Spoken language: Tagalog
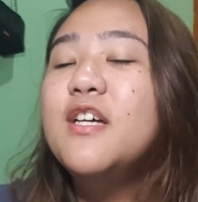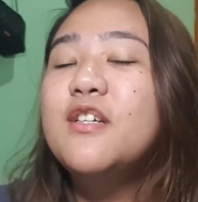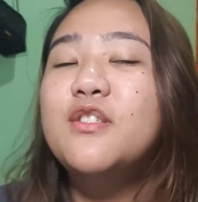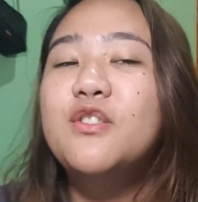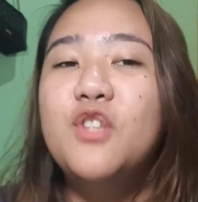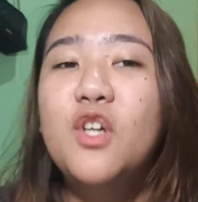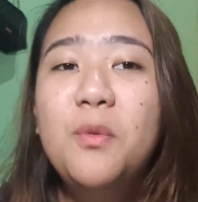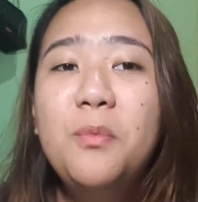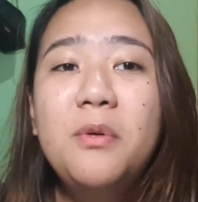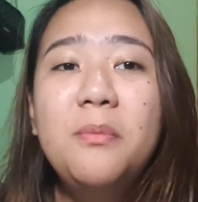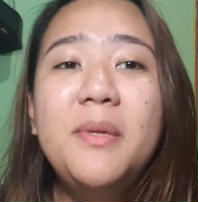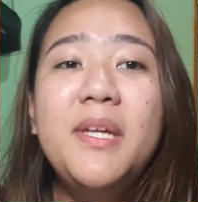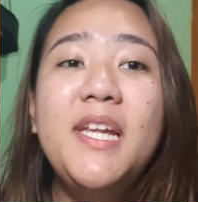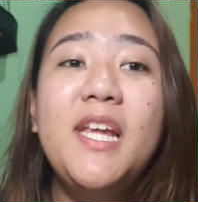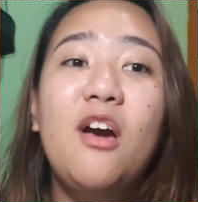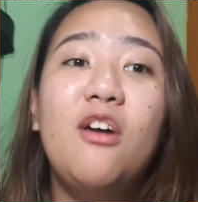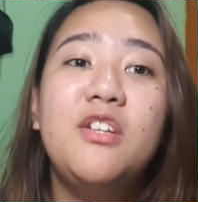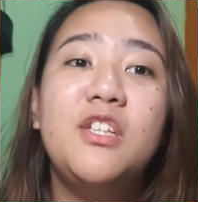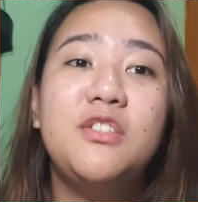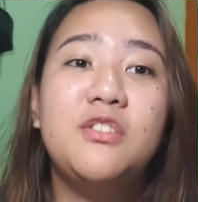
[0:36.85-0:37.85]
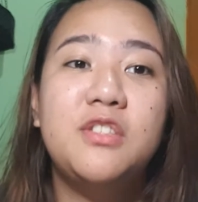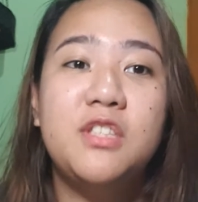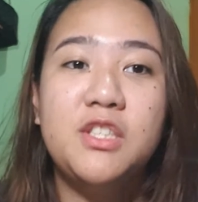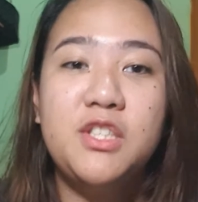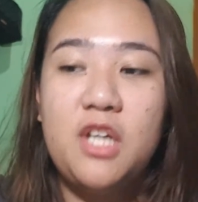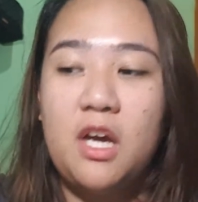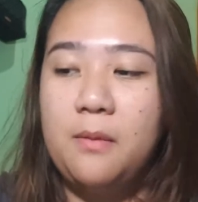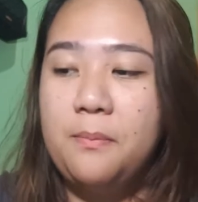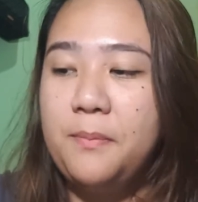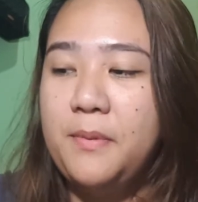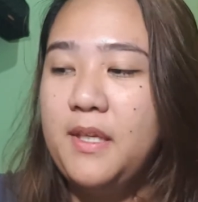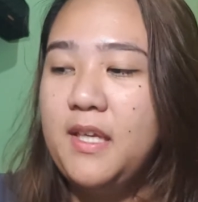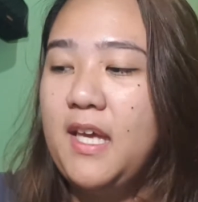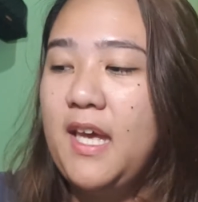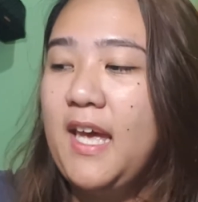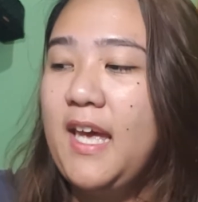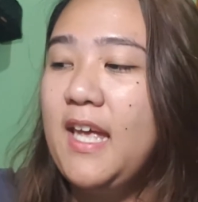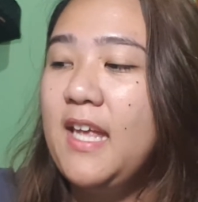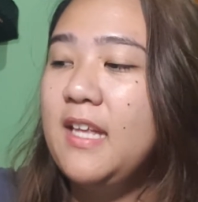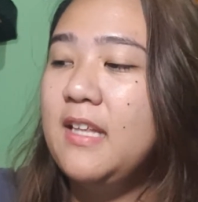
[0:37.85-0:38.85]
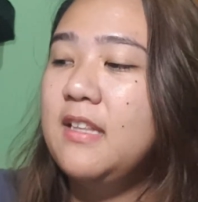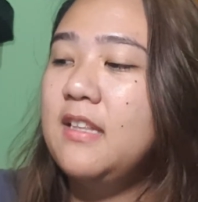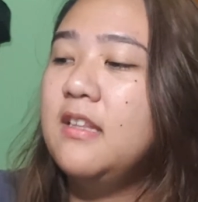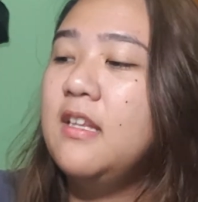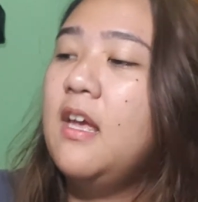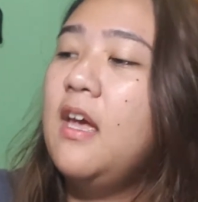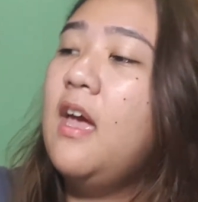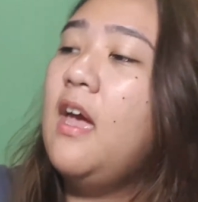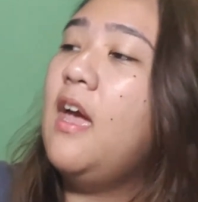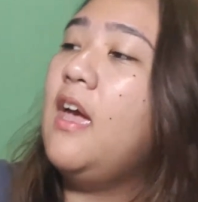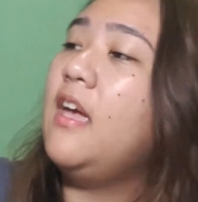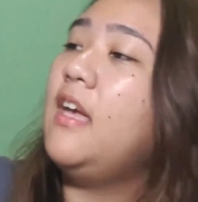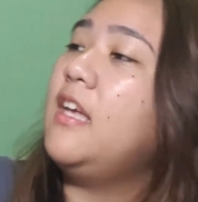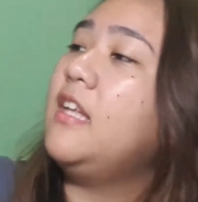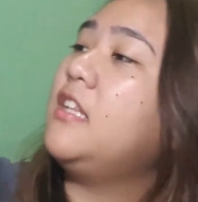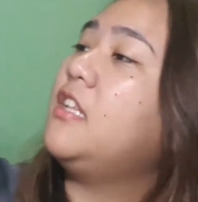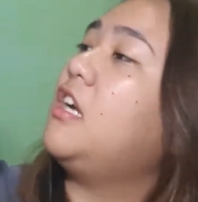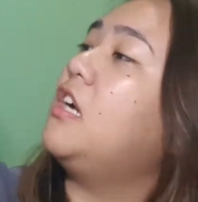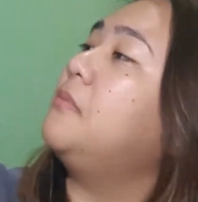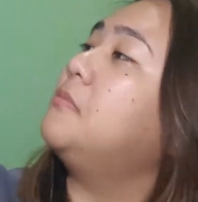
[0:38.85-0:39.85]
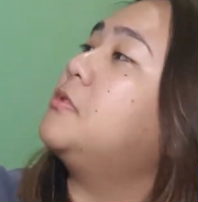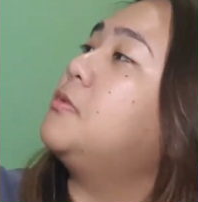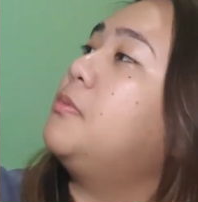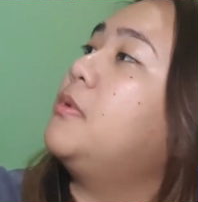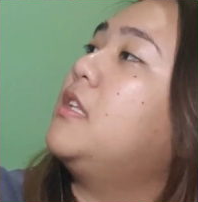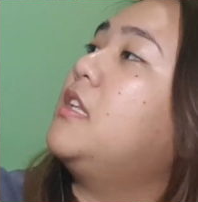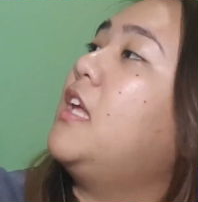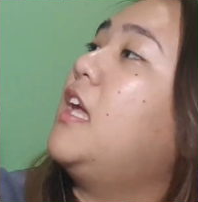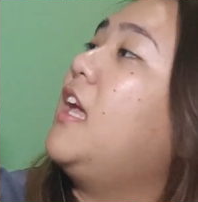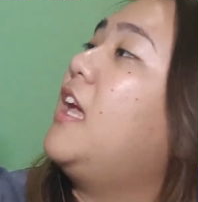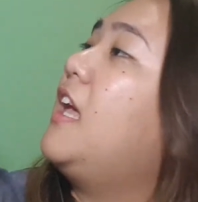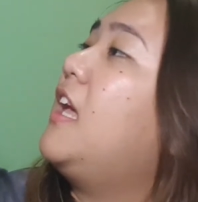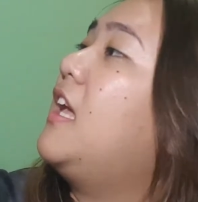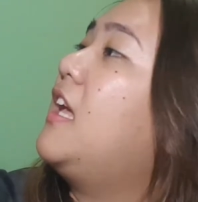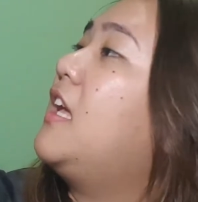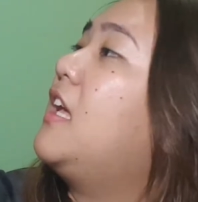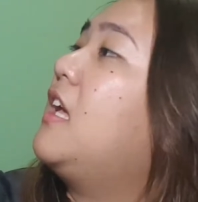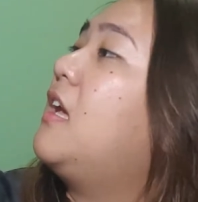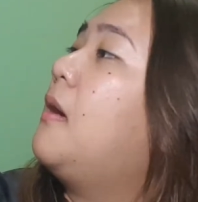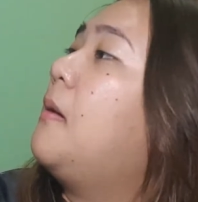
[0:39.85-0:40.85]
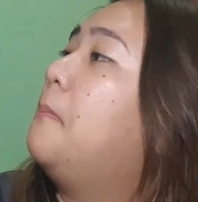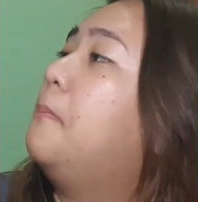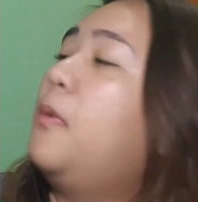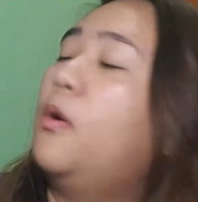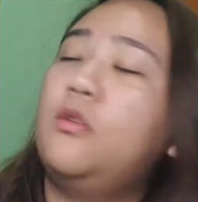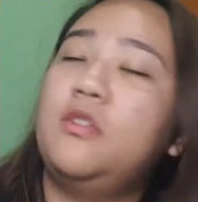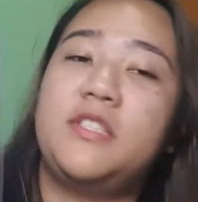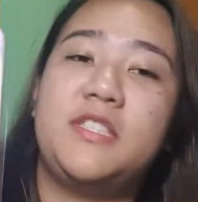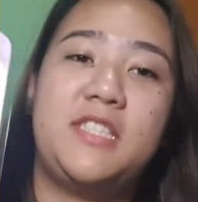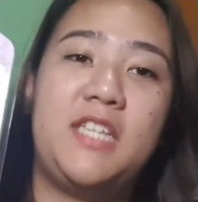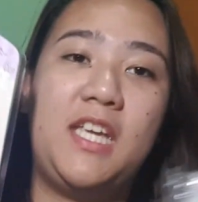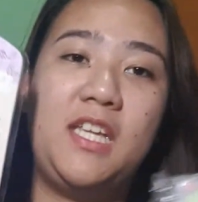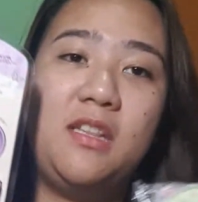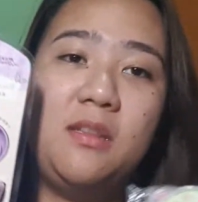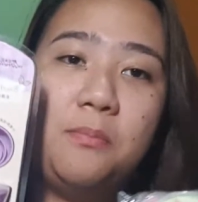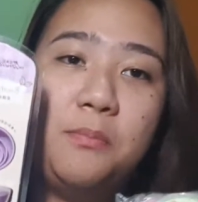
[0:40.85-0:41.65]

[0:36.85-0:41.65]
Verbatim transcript: So, bumili ako nito sa Shopee and it comes with a bowl set.